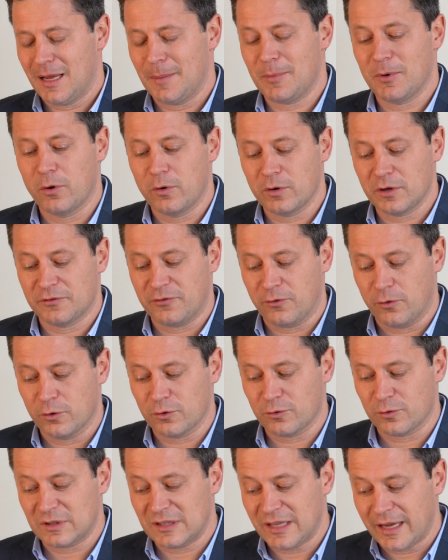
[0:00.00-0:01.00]
Ich bin ohne
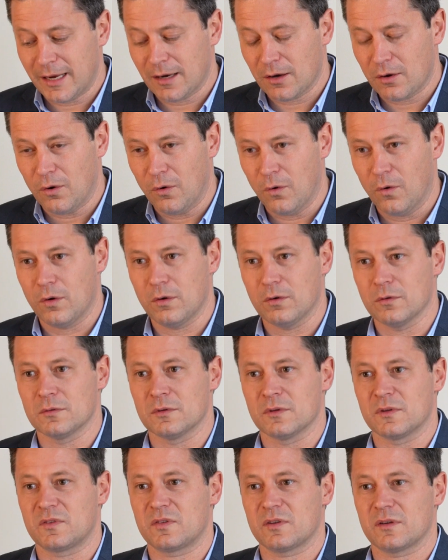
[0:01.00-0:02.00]
Vorurteile gekommen
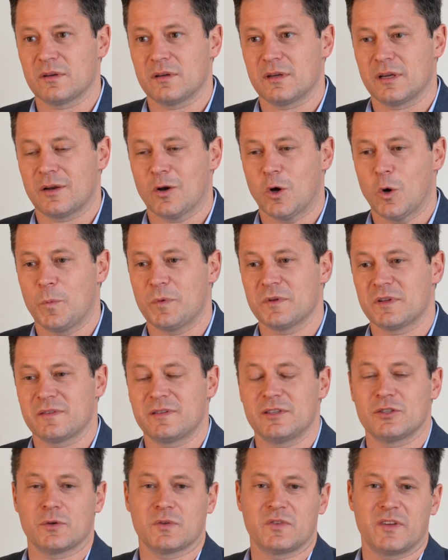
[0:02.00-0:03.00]
und ich glaube, das
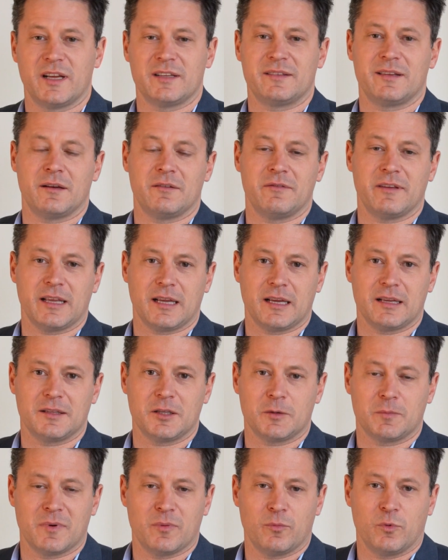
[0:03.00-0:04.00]
ist auch sehr, sehr
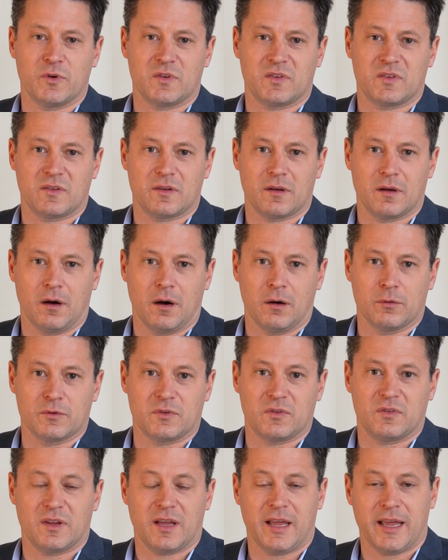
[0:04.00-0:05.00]
wichtig. Man muss
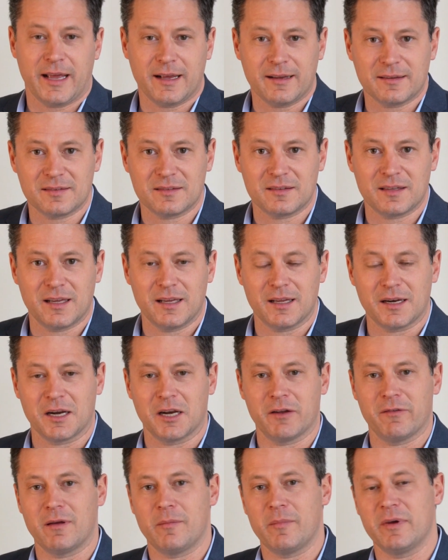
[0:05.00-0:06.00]
als
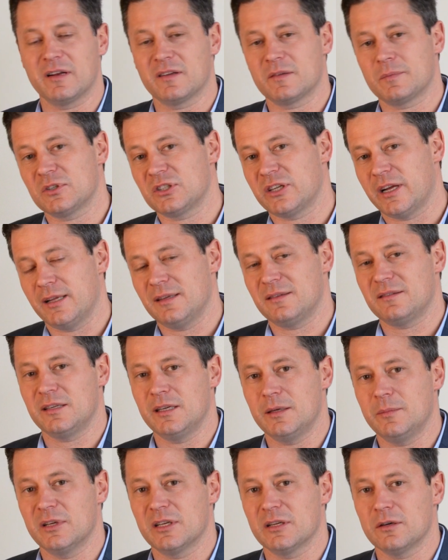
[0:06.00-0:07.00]
Externe, wenn man in ein bestehendes
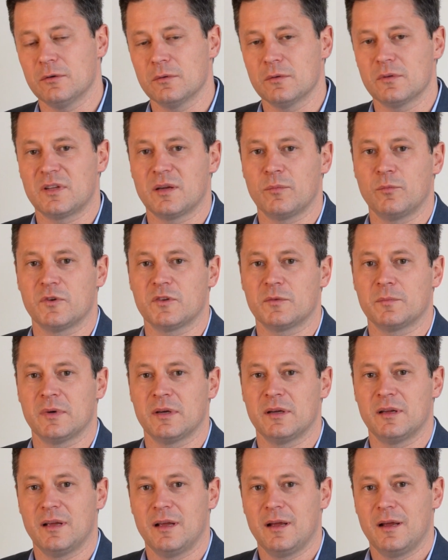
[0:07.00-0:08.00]
Team hineinkommt, dann muss man
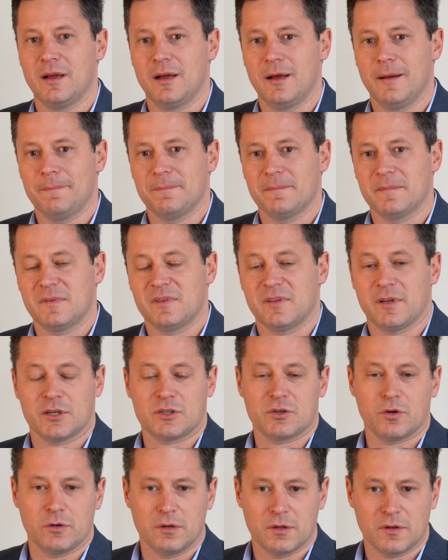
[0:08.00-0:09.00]

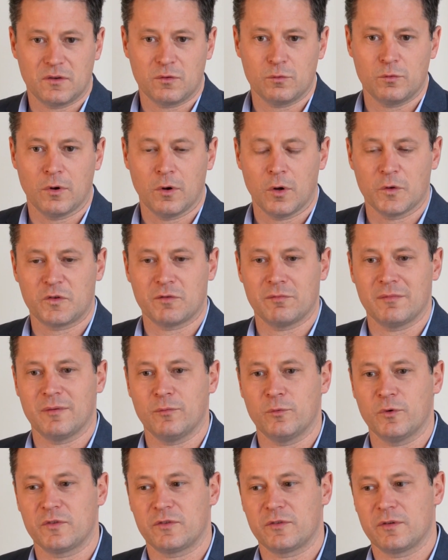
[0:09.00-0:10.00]
zuerst können man
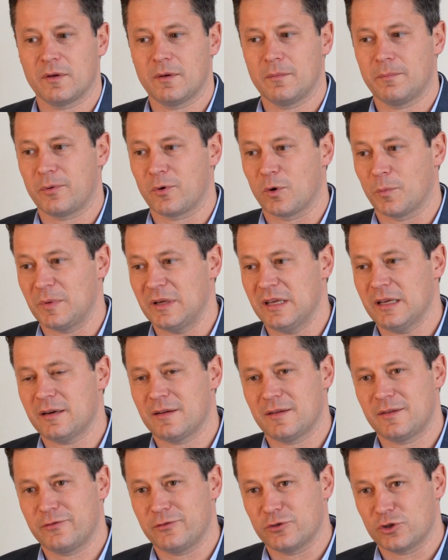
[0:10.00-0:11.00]
muss probieren zu